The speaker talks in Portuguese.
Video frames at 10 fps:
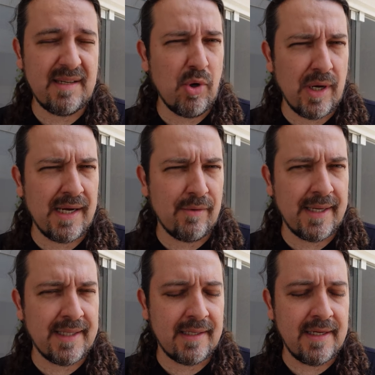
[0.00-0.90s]
E morango
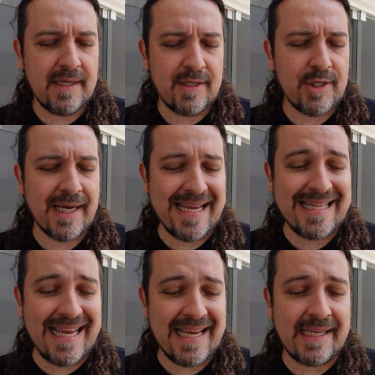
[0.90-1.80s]
ainda, já que a
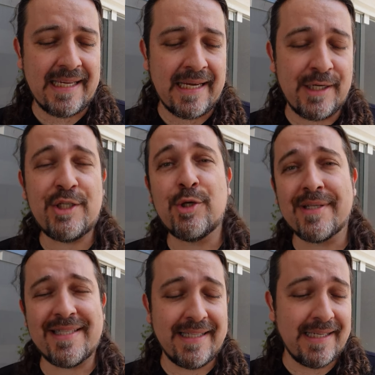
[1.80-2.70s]
ideia aqui é
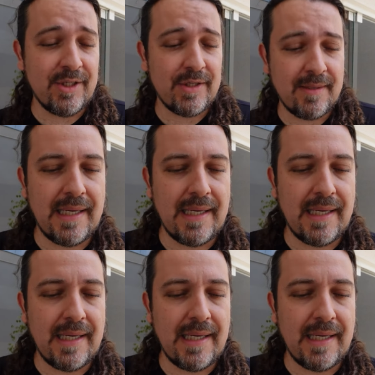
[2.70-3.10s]
antioxidante, né?